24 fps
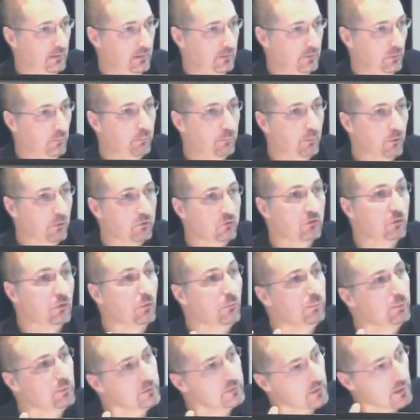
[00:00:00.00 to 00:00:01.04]
non, poss- non
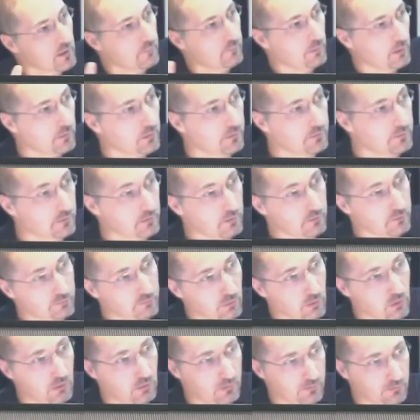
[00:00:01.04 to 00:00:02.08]
potrebbero essere
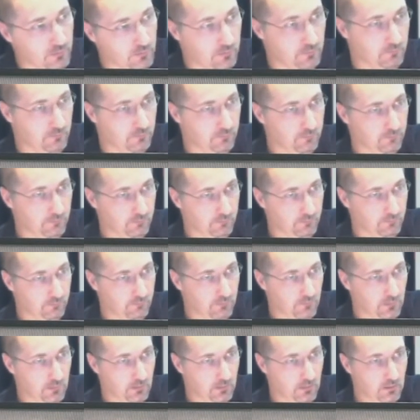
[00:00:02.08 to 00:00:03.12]
svolti.
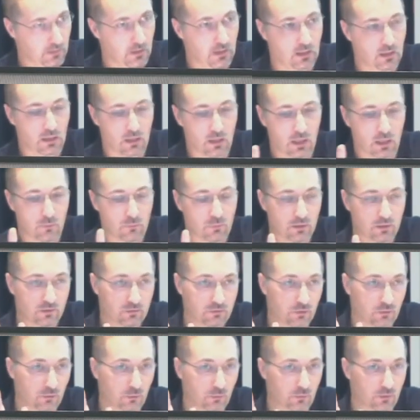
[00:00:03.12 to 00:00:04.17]
E quali
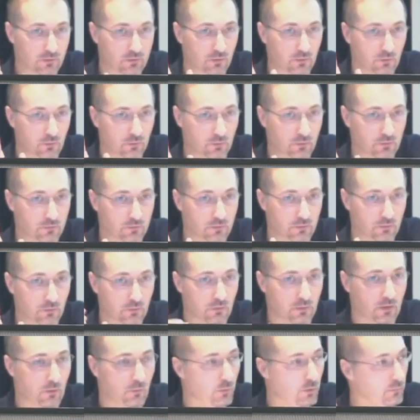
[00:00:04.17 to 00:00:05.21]
sono queste
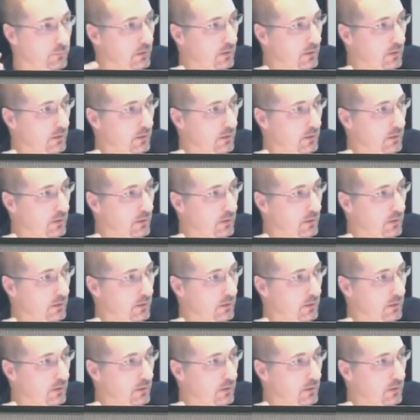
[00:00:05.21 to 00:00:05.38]
condizioni? E qui mi,